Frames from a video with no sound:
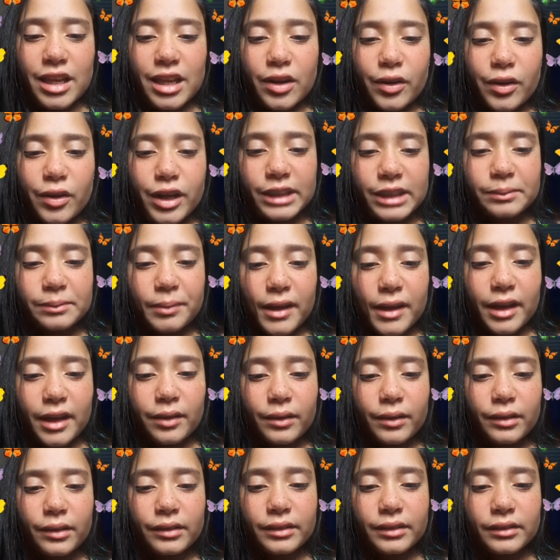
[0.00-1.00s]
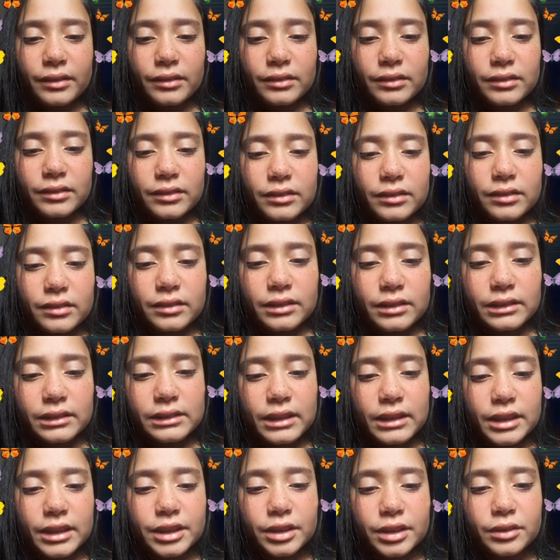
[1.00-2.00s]
Eu espero que
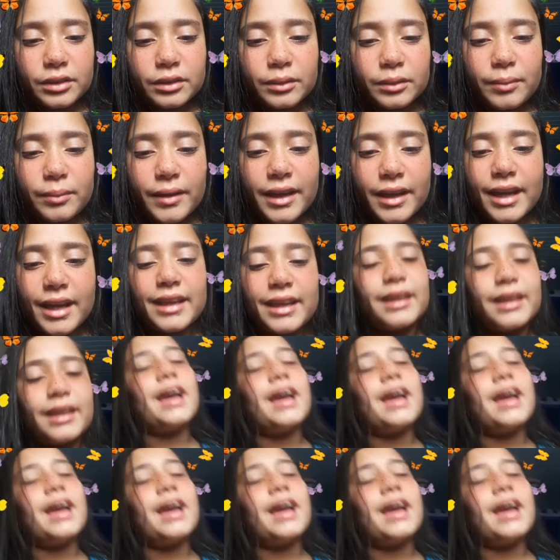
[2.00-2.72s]
esteja tudo bem aí.